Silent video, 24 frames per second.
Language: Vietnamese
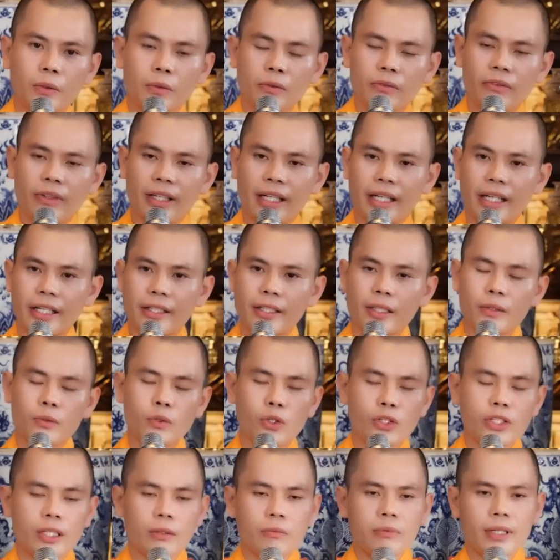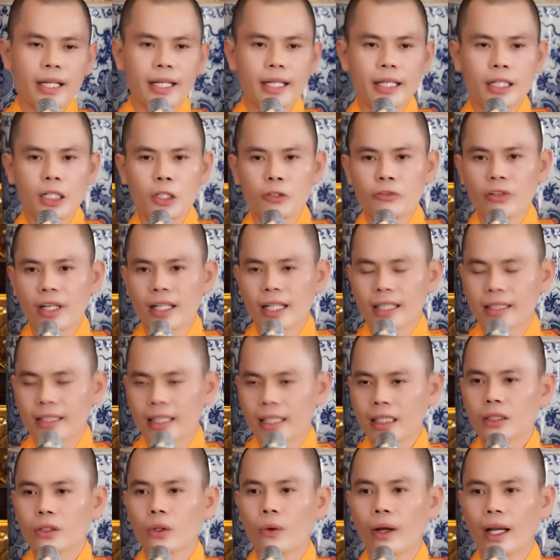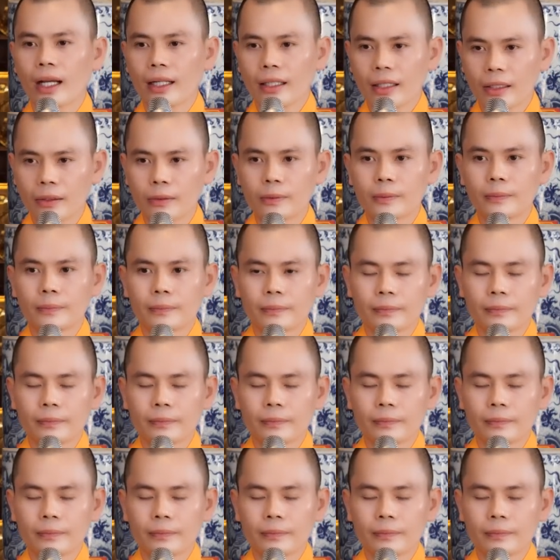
Cũng vậy, trong cuộc sống này không phải là tính toán đâu,